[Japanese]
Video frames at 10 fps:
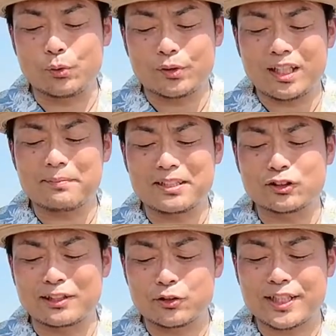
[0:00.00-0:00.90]
岡山の
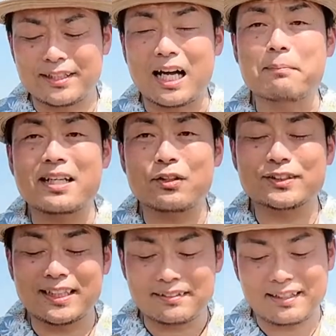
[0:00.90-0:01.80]
瀬戸ちゃん、ハマレオ
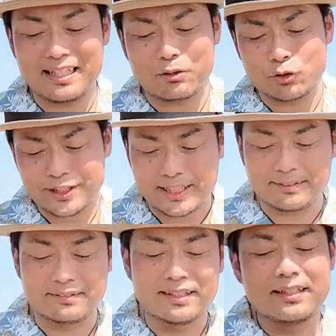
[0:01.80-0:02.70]
さん、けいこちゃん、